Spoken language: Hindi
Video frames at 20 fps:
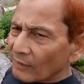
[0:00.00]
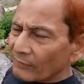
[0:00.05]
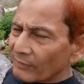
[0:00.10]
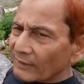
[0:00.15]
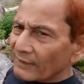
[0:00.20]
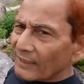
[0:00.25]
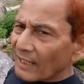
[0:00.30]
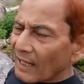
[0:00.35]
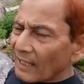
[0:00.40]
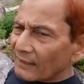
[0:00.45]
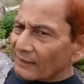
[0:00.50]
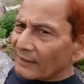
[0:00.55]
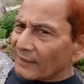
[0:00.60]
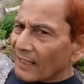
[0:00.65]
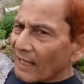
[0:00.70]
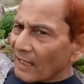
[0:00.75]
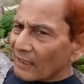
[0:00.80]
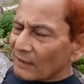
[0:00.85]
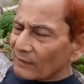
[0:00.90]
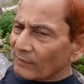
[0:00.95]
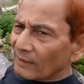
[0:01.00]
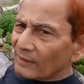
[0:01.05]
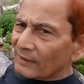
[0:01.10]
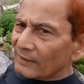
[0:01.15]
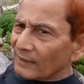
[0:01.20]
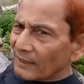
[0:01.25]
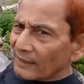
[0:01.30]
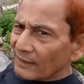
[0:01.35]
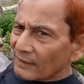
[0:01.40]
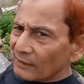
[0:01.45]
विज्ञान ज्ञान
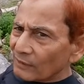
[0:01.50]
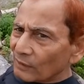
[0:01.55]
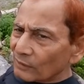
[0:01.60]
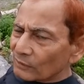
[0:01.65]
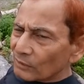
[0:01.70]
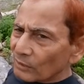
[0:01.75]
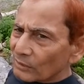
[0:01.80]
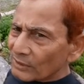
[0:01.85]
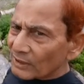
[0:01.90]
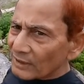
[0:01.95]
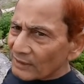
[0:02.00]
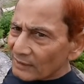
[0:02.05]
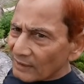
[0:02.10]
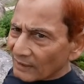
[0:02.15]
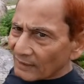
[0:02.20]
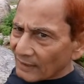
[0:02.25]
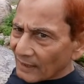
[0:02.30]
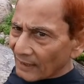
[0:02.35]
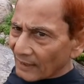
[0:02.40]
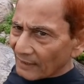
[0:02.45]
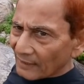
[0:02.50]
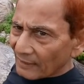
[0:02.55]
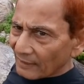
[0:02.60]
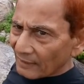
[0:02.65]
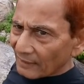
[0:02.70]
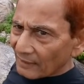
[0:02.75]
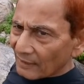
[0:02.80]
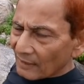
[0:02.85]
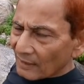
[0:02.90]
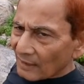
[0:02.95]
बल नहीं न तो चिंतन
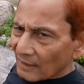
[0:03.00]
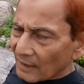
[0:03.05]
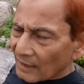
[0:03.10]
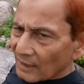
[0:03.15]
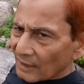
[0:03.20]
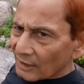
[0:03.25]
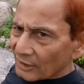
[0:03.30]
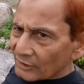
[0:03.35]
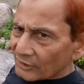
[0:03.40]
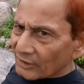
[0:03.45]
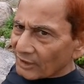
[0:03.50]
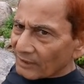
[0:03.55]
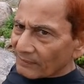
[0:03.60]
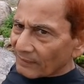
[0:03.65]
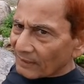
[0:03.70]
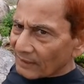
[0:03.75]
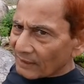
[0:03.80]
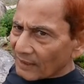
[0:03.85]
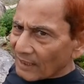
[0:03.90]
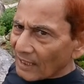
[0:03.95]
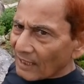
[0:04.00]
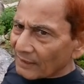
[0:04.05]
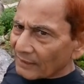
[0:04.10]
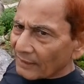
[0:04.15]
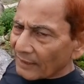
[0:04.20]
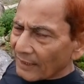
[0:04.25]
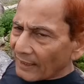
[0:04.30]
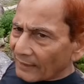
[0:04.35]
है जीवन का